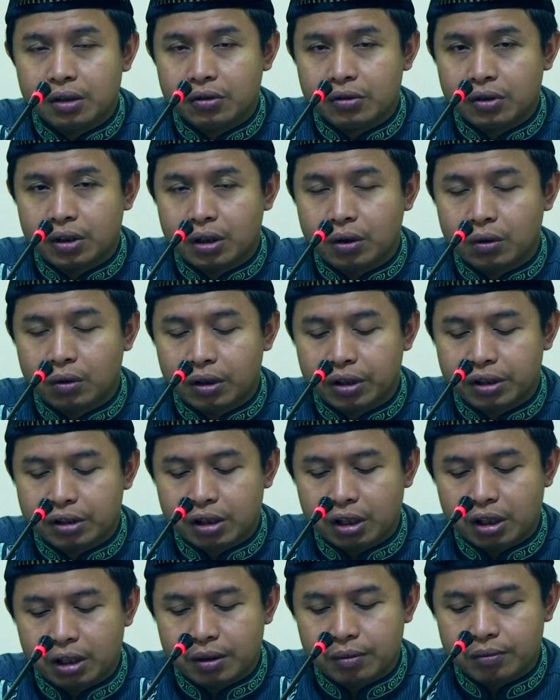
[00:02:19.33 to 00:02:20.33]
Syekhul
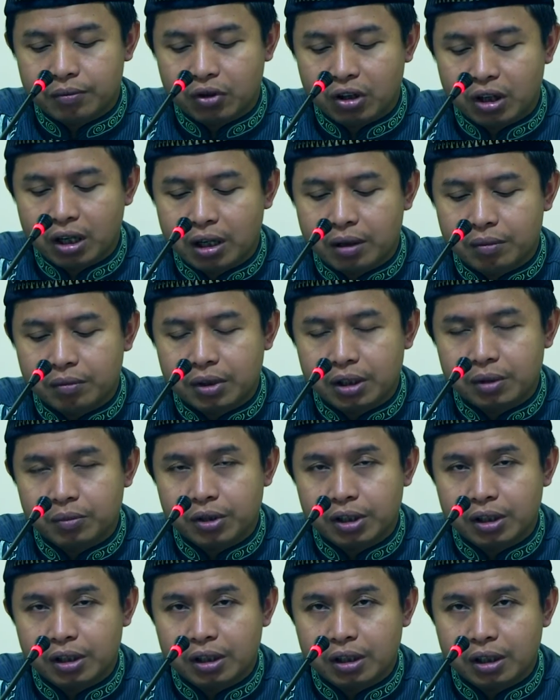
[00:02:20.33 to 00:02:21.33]
Islam
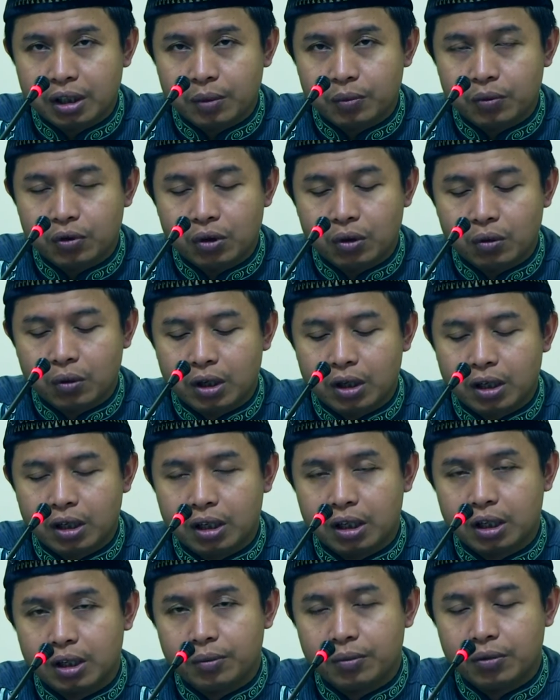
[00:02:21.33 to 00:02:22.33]
Muhammad bin Abdul
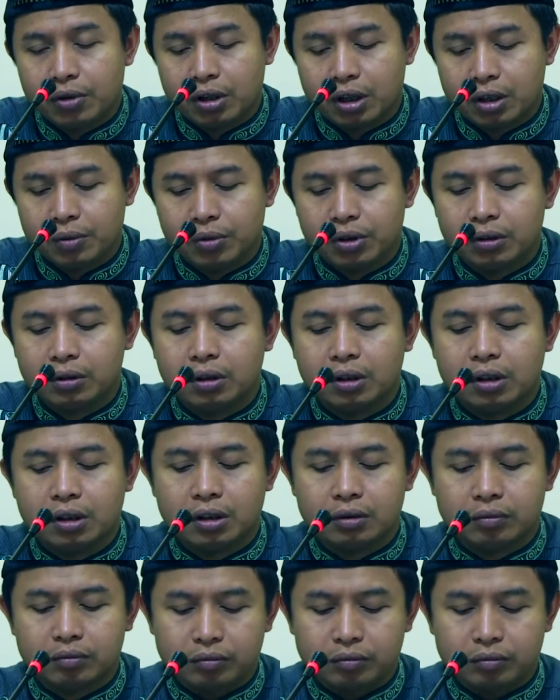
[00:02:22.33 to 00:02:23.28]
Wahab rahimahullah.